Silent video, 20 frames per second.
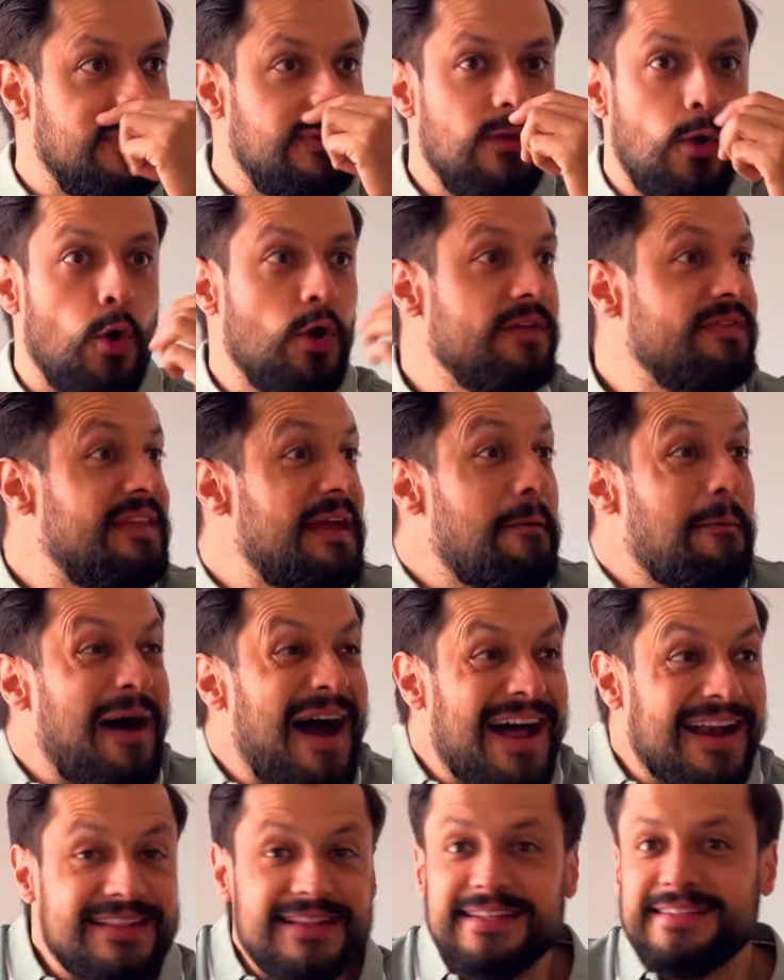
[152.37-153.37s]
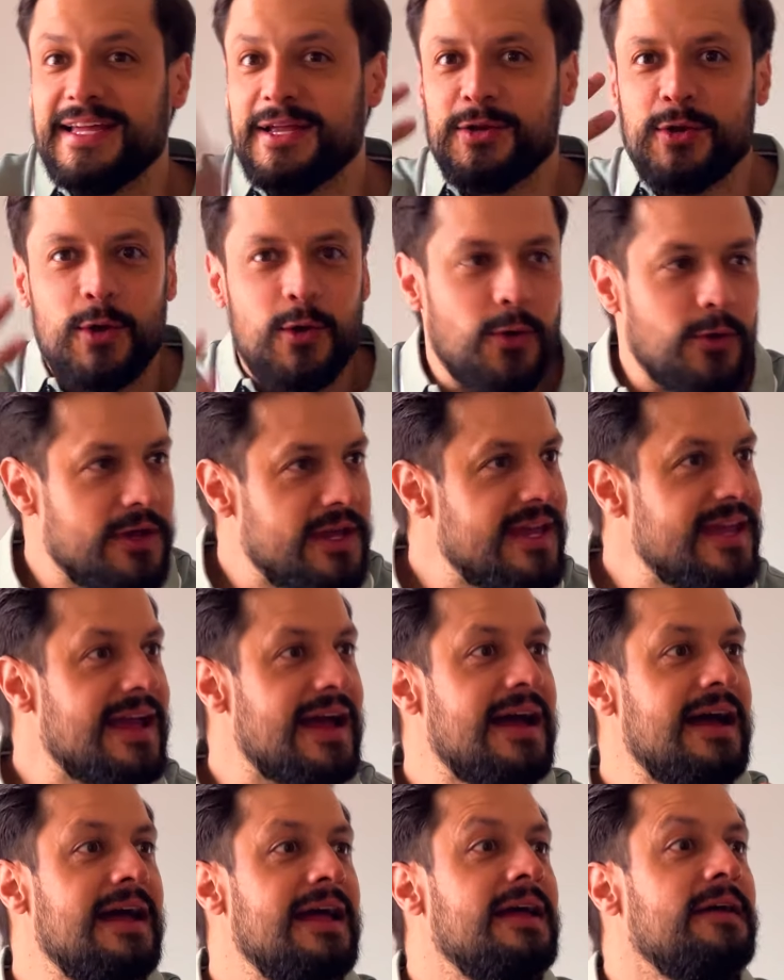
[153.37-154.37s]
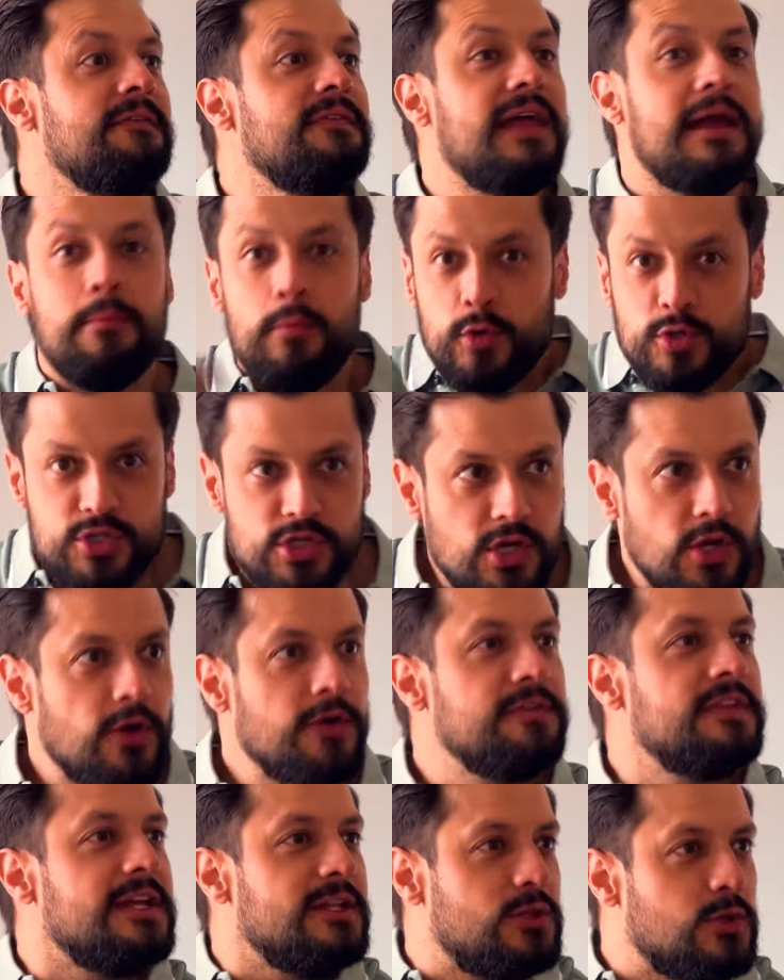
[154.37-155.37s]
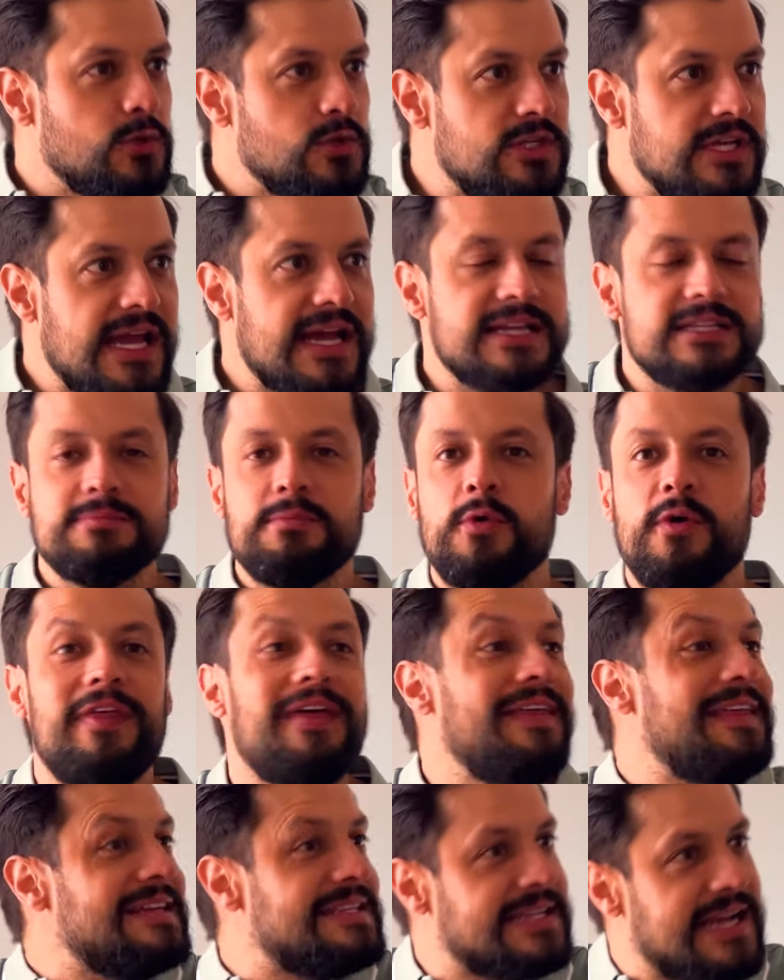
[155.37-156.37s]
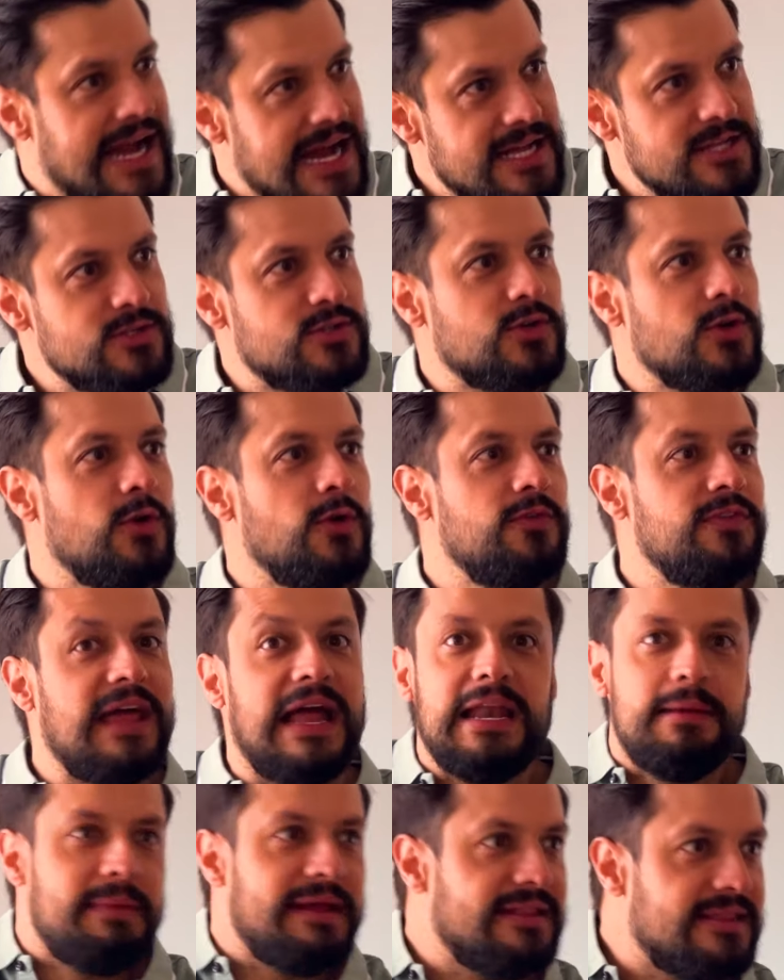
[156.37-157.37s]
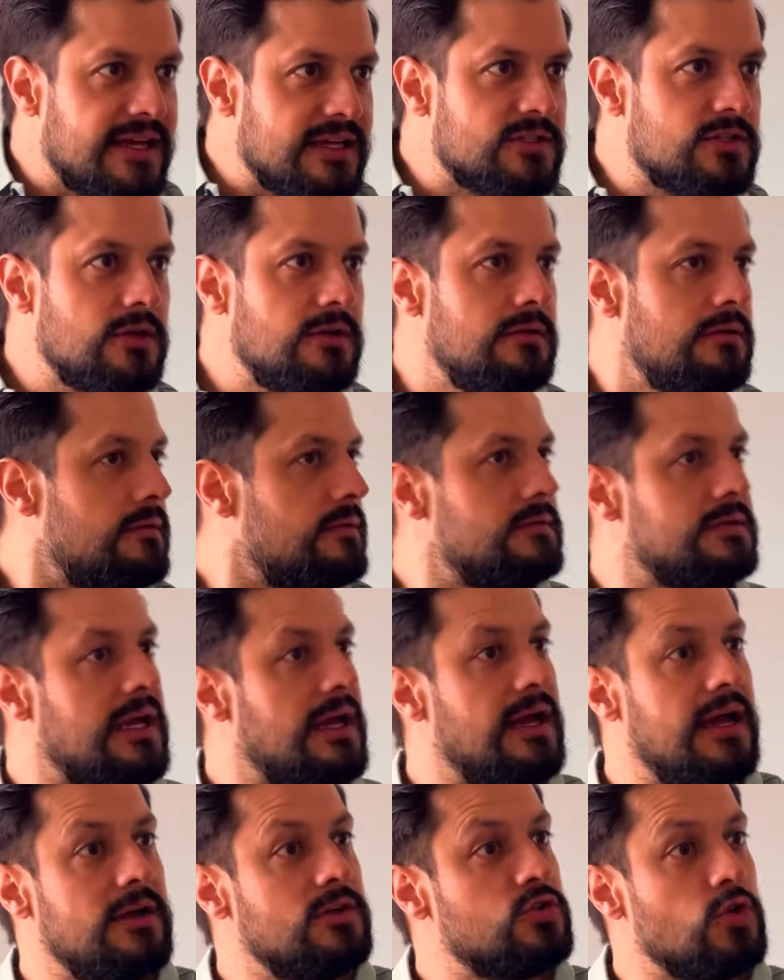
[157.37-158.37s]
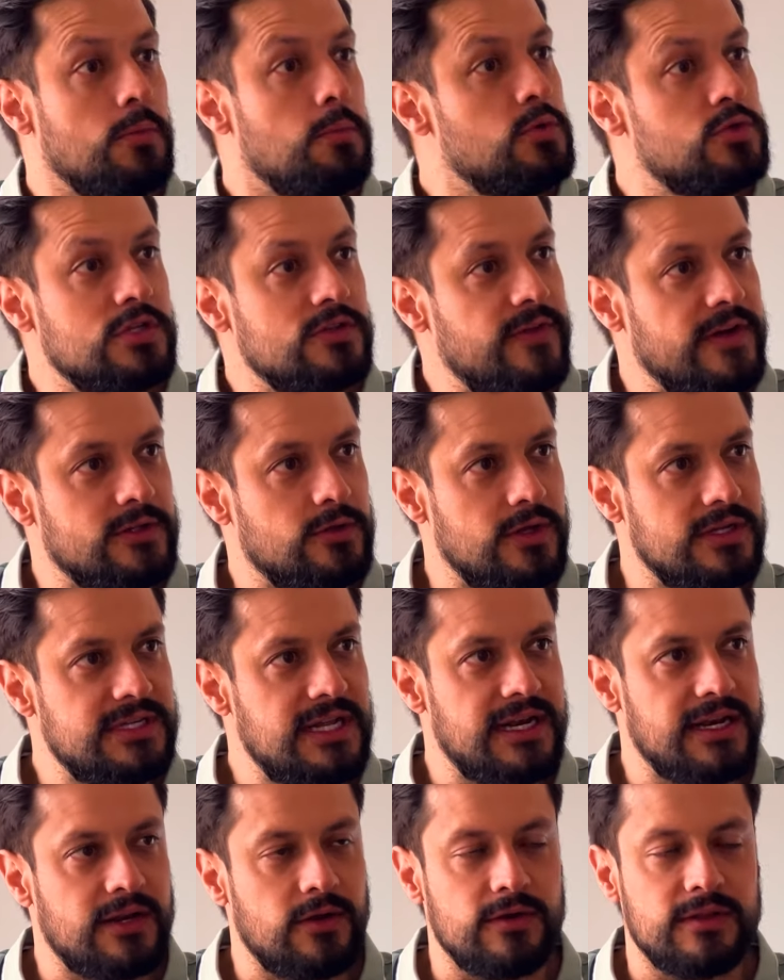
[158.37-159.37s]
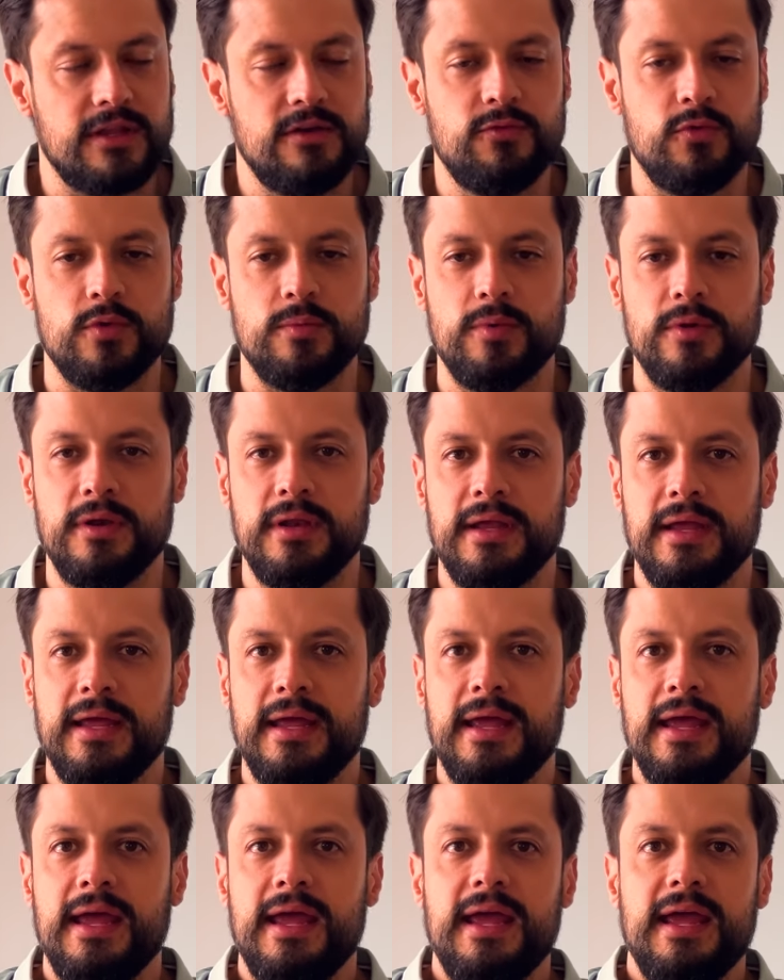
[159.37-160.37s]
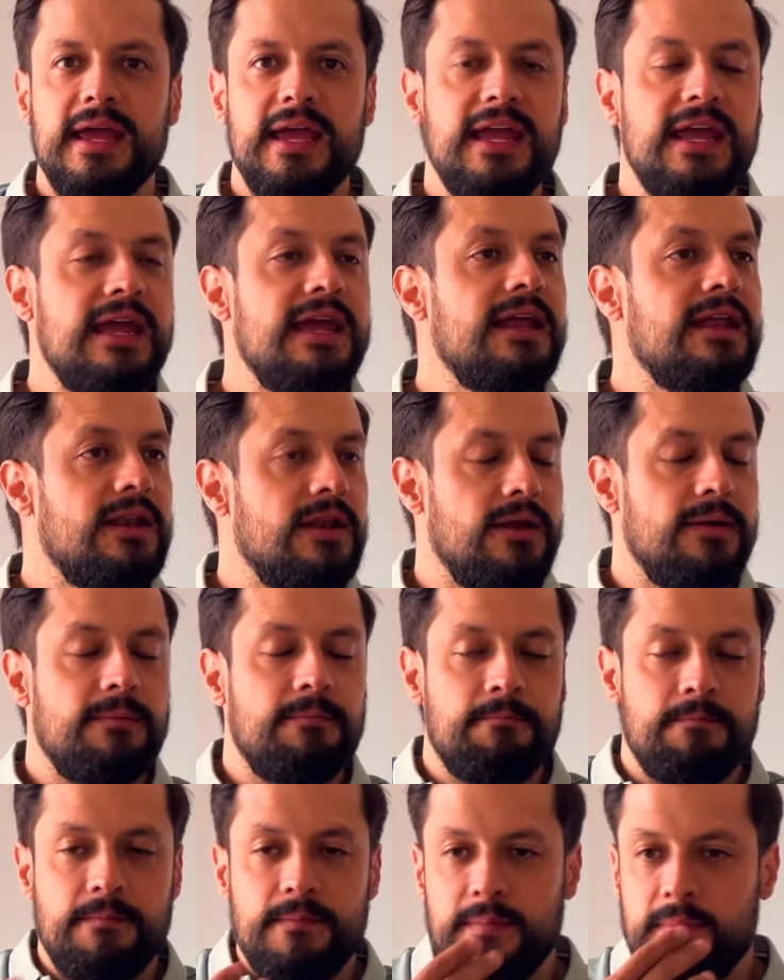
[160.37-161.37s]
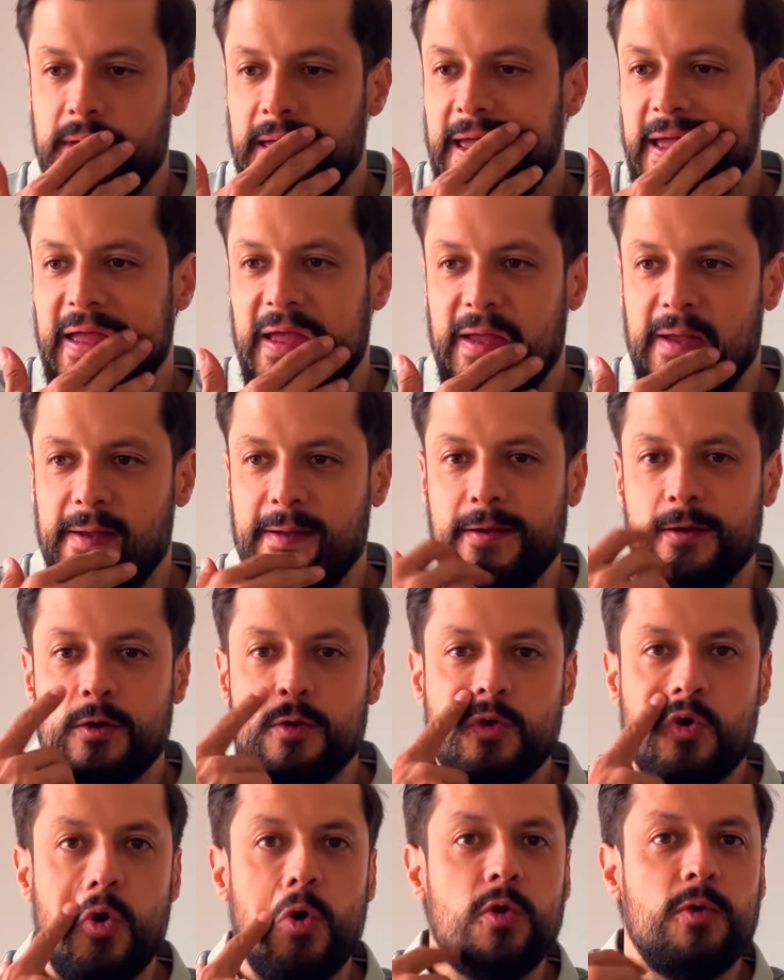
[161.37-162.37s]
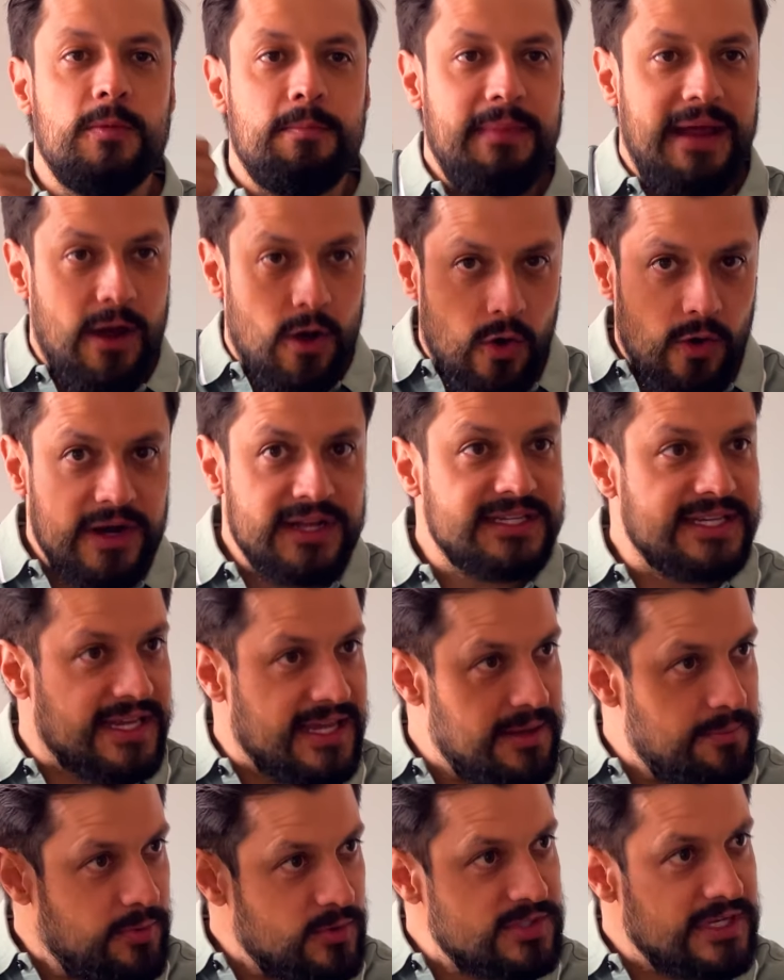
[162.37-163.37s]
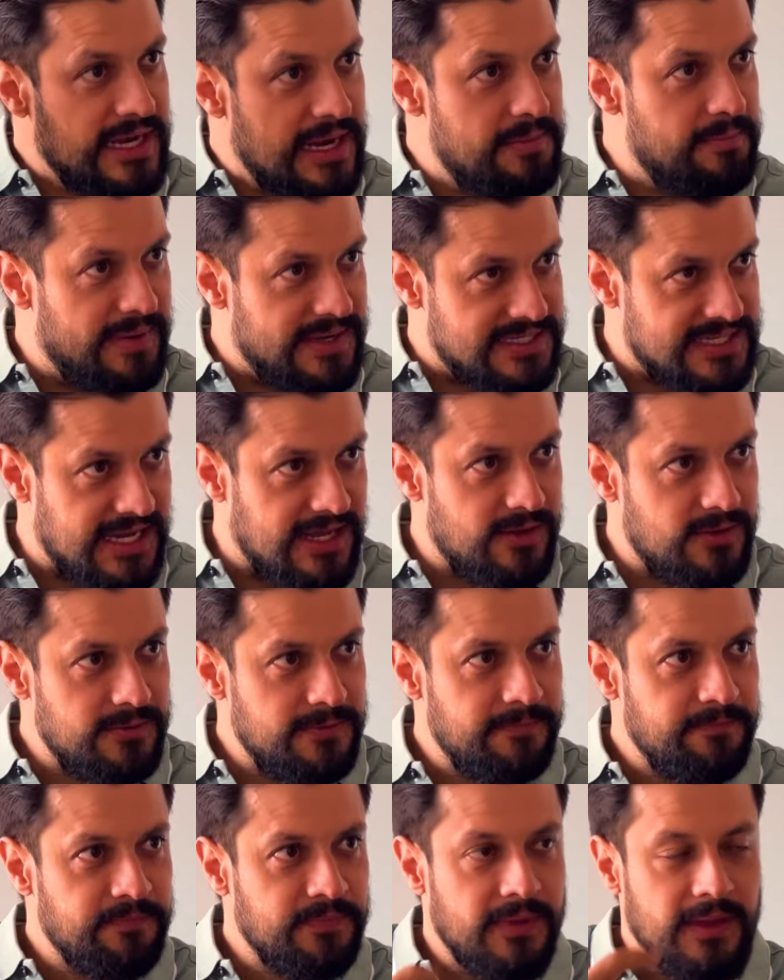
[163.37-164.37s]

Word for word: hoy de bar, de tecnología, de emoción, de entusiasmo, de descanso, de alimentación. O sea, son muchos factores alrededor del fútbol. Y eh, con mejores equipos en el pasado,